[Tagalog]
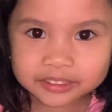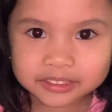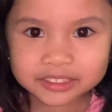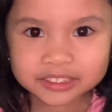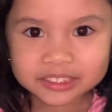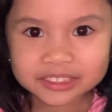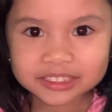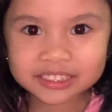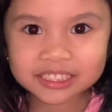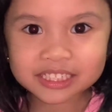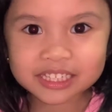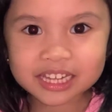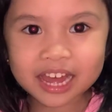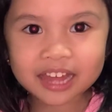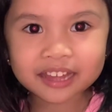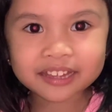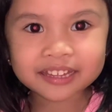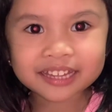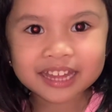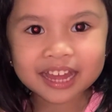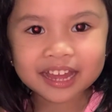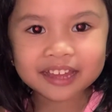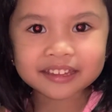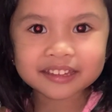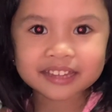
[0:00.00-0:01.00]
So beautiful.
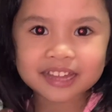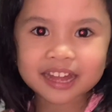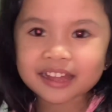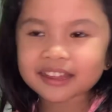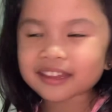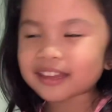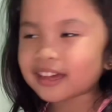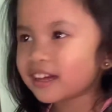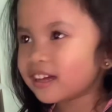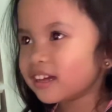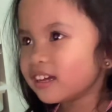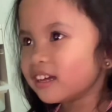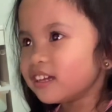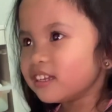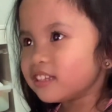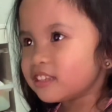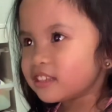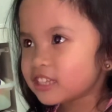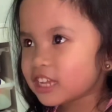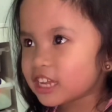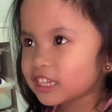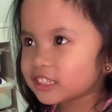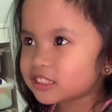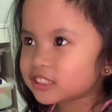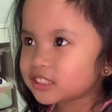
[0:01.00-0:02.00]
Yeah, yeah, yeah, yeah.
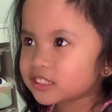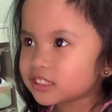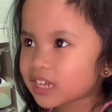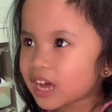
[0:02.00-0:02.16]
The